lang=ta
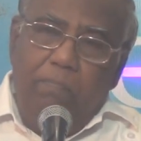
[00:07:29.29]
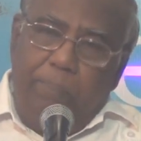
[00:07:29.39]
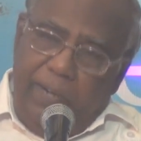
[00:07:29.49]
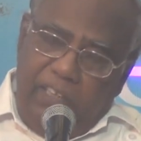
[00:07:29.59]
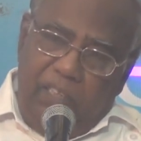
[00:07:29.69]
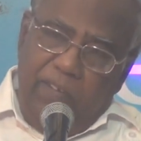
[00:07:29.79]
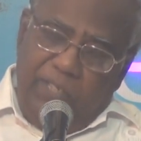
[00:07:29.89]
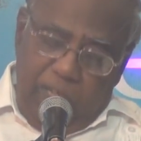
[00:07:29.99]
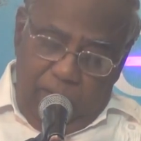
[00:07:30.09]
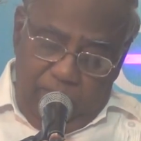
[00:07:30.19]
படித்த
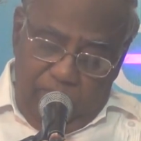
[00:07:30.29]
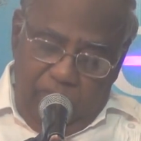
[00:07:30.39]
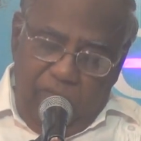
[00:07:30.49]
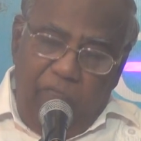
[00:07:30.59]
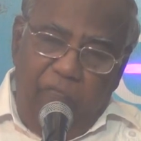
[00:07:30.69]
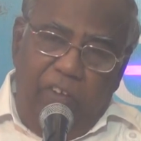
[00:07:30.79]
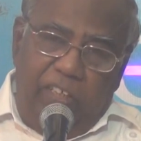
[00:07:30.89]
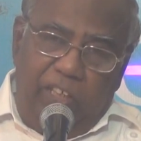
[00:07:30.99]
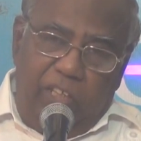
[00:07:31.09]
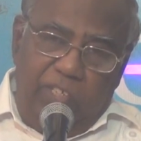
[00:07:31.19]
வசனம்
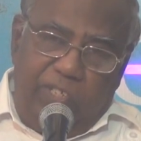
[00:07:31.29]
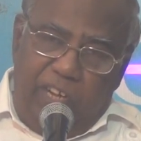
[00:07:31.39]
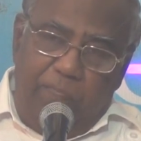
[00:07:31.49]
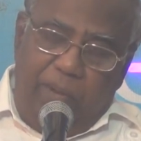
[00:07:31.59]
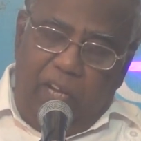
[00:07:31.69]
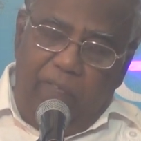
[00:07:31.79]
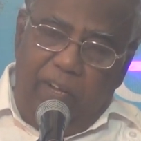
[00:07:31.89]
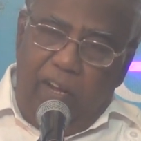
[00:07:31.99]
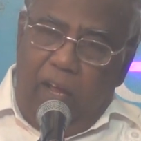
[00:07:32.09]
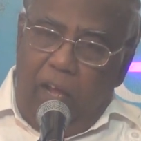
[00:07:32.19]
வேதத்தின் சிறப்பு
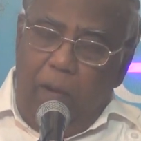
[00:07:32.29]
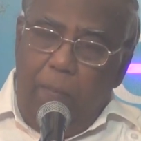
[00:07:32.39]
என்னவென்றால்